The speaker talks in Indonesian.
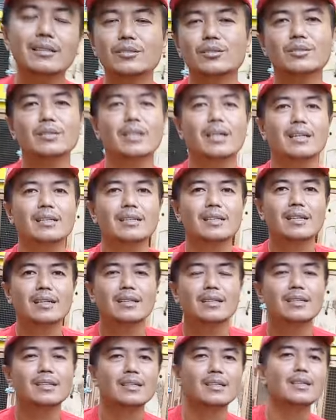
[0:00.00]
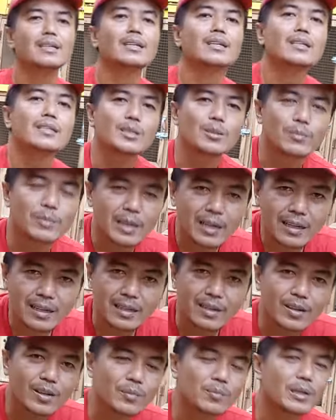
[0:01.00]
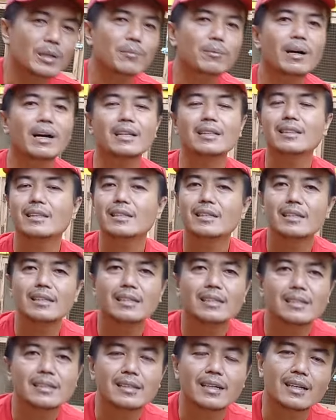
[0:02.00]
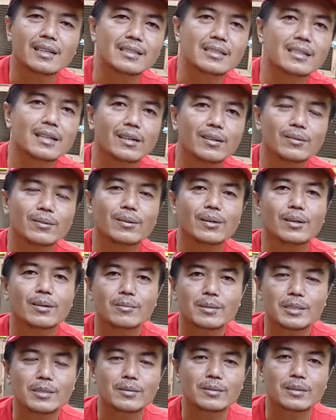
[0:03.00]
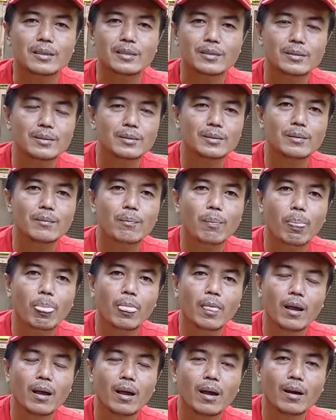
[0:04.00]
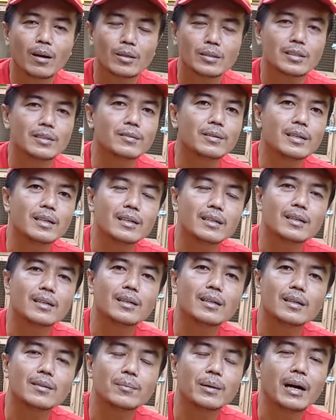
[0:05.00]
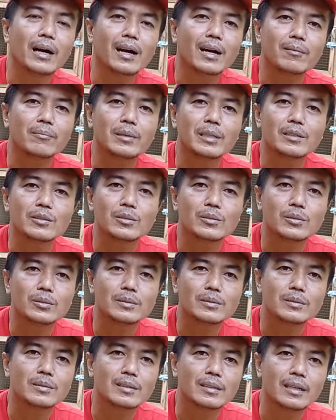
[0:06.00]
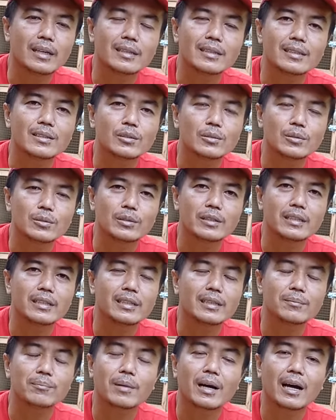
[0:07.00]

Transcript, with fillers: totalnya 9 ekor merpati yang insya Allah besok itu otw ke Bangka Belitung nanti turun di